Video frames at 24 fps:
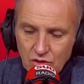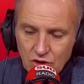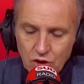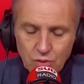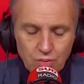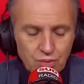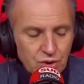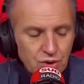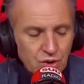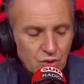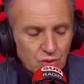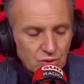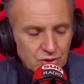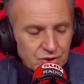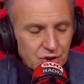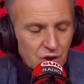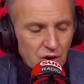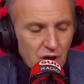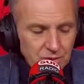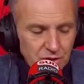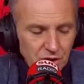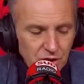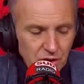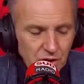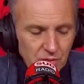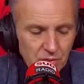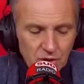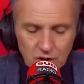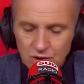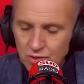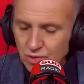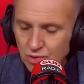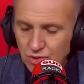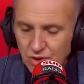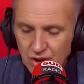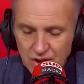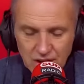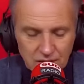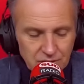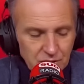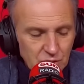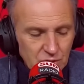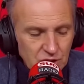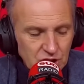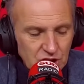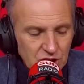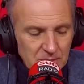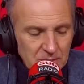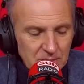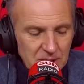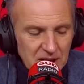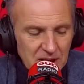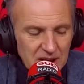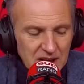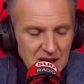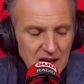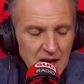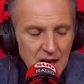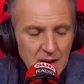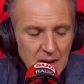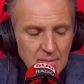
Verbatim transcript: Depuis 11 ans, absolument. Nous en avions déjà parlé.